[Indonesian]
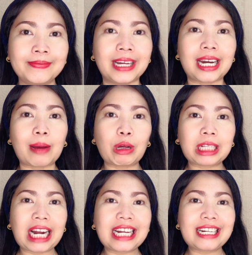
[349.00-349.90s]
Nah buat
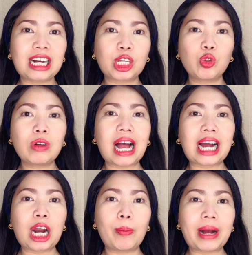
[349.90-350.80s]
kalian yang gak suka
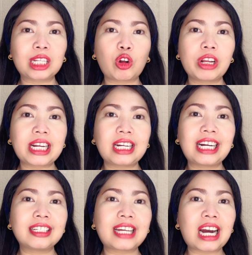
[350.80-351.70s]
kalau pakai tonernya
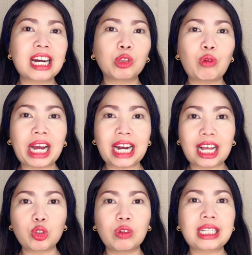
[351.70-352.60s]
dengan cara dituangin
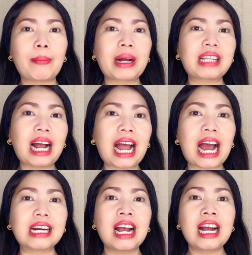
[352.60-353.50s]
langsung ke telapak
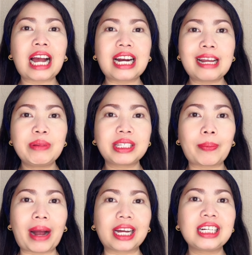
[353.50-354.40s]
tangan, kalian bisa
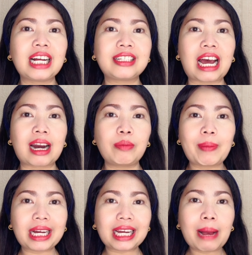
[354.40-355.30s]
pakai dengan cara
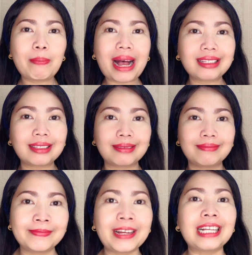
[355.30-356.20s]
memakai kapas.
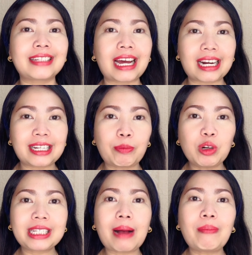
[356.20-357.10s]
Caranya pun
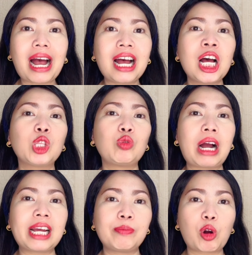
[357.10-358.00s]
sama,
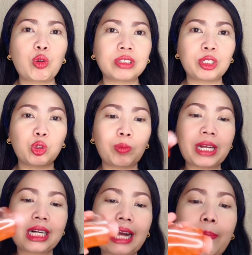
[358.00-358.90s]
tuangin produk secukupnya
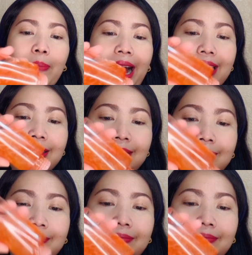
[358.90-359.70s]
ke kapas,